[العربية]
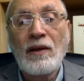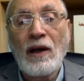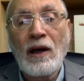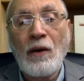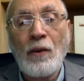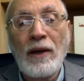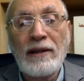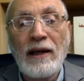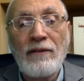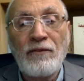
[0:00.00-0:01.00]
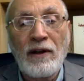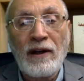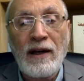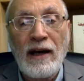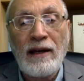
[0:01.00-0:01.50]
تكونت
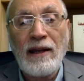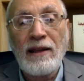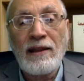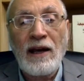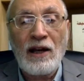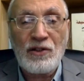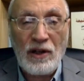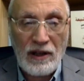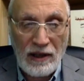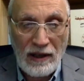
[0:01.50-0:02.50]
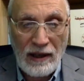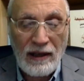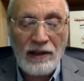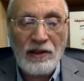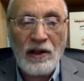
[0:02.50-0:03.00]
الفرقة الاثنى عشرية
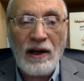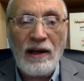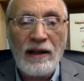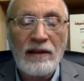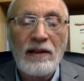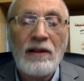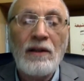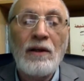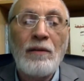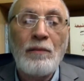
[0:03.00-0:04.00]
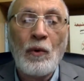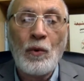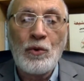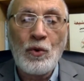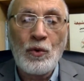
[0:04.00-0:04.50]
التي قالت
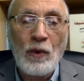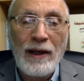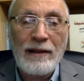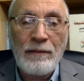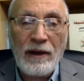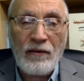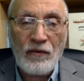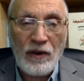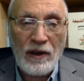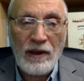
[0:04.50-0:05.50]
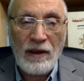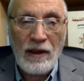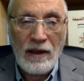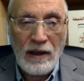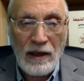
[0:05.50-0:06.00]
بوجود ولد مخفي
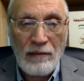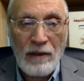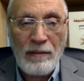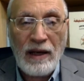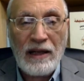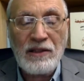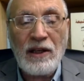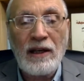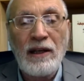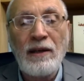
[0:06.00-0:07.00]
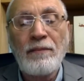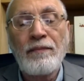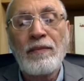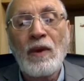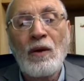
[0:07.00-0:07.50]
للإمام العسكري
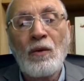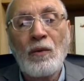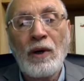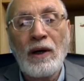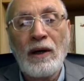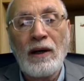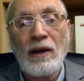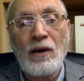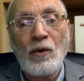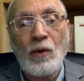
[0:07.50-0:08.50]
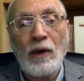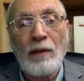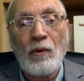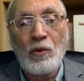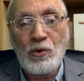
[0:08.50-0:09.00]

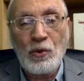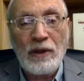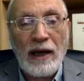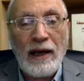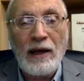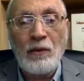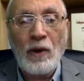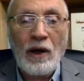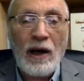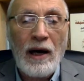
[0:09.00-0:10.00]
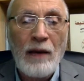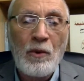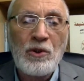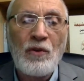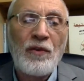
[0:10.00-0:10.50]
وهو موجود حي
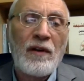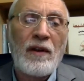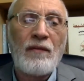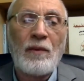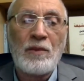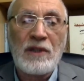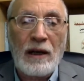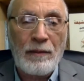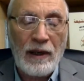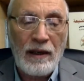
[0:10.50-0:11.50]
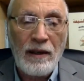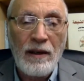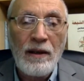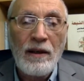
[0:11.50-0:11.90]
وغائب وسوف يظهر في المستقبل